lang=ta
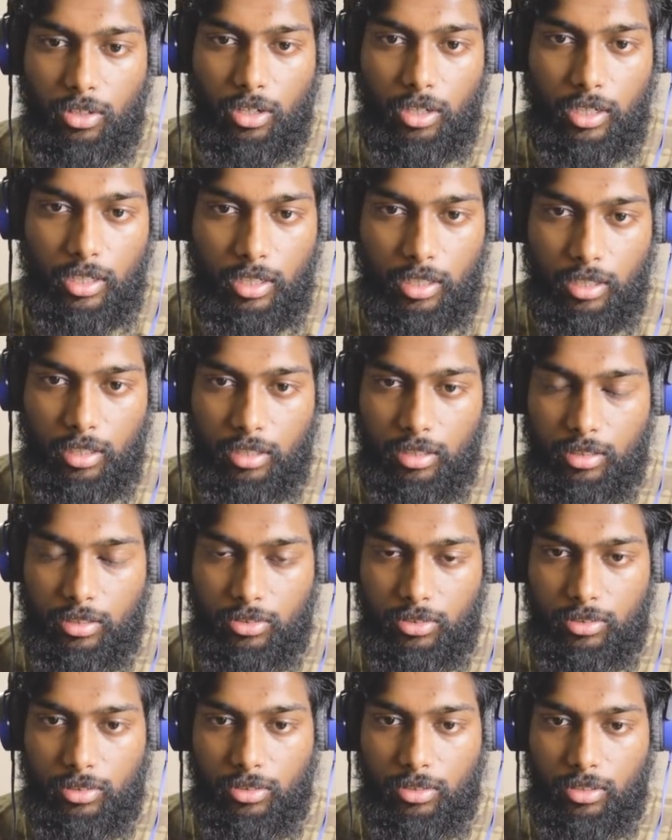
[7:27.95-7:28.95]
ஆல்ரெடி இது
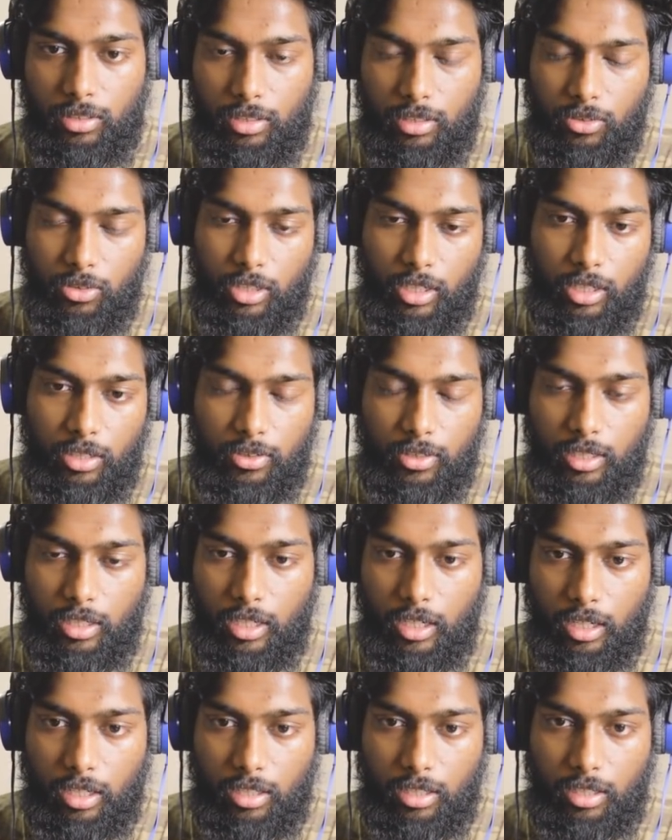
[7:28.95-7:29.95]
வந்து ஒரு ஓரளவுக்கு
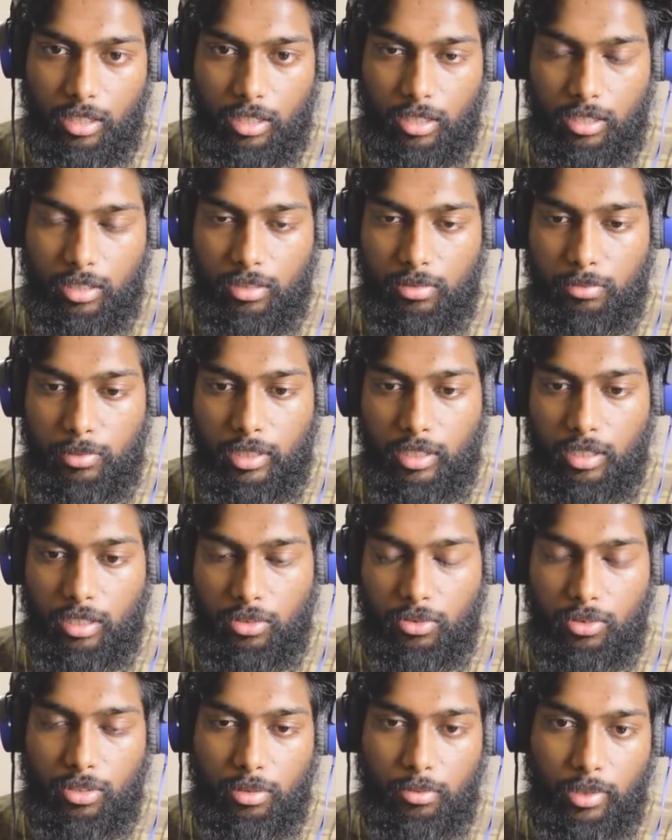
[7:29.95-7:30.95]
நல்லா தான் இருக்குது பட்
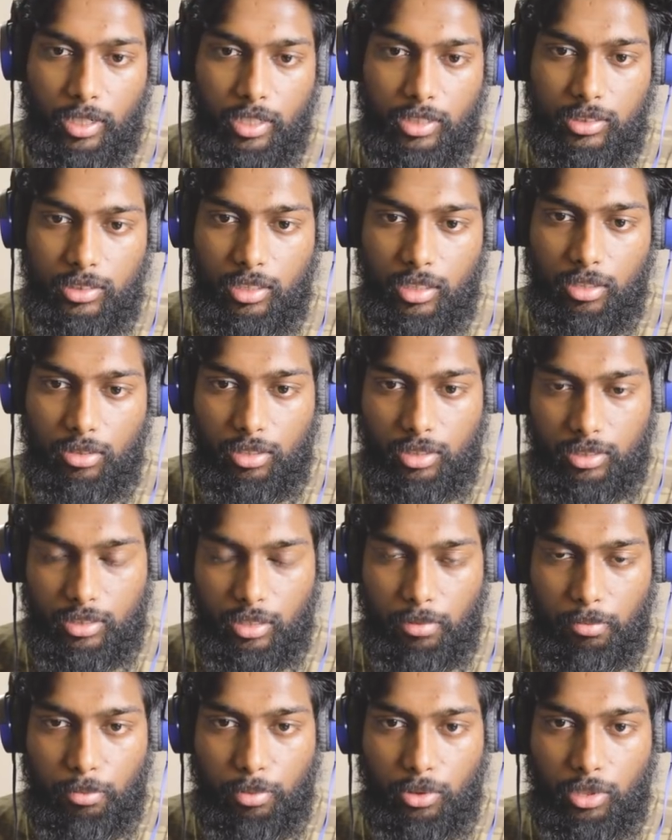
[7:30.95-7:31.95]
இன்னும் நம்ம அடிஷ்னலாக ஒரு
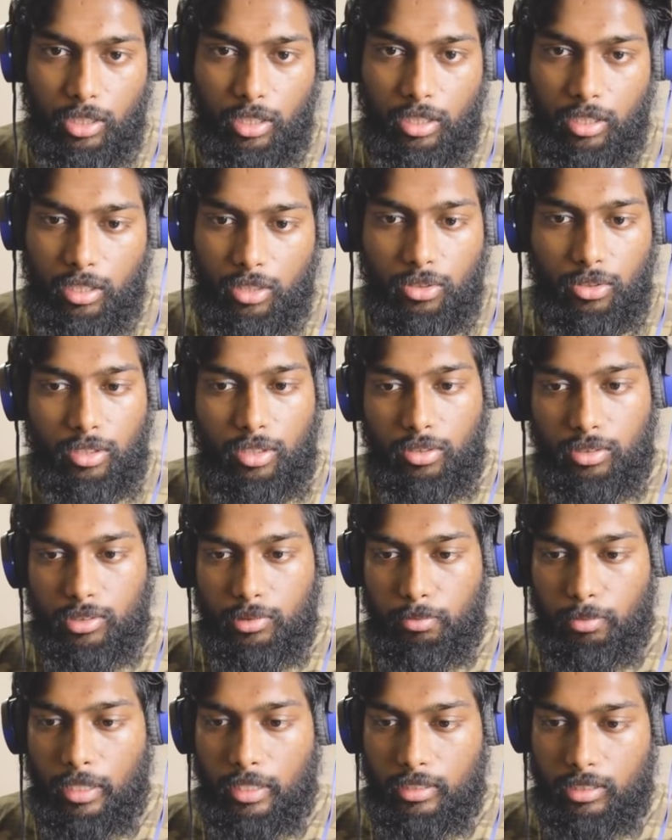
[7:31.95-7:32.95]
ஸ்டெப் போய் இன்னும் அதை
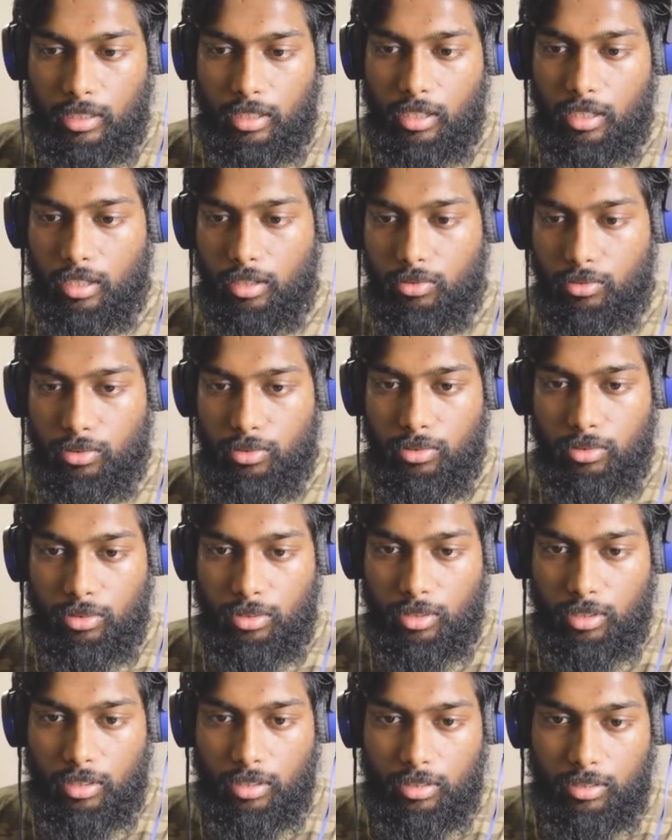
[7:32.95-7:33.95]
கொஞ்சம் ப்ளசண்ட் ஆக்குவோம்
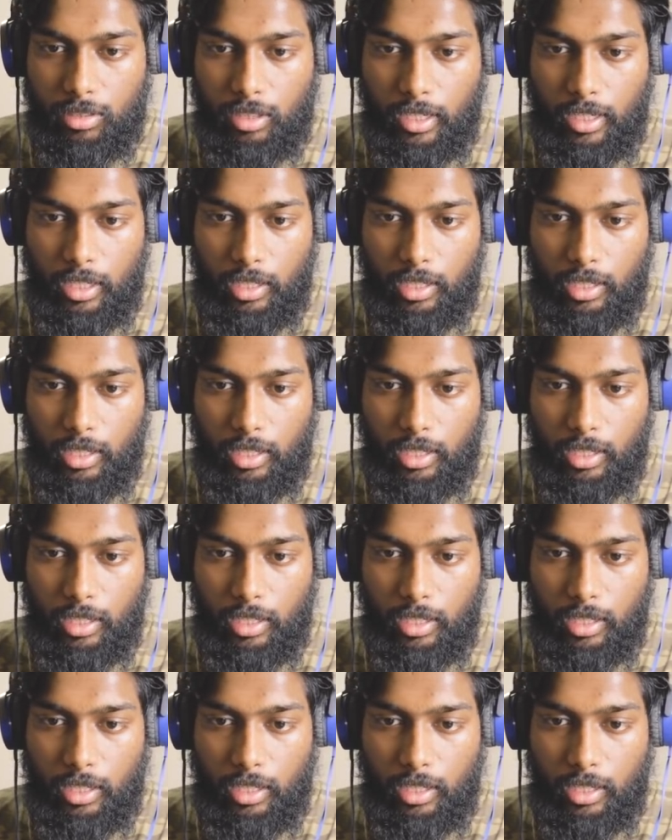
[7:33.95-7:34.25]
ஸோ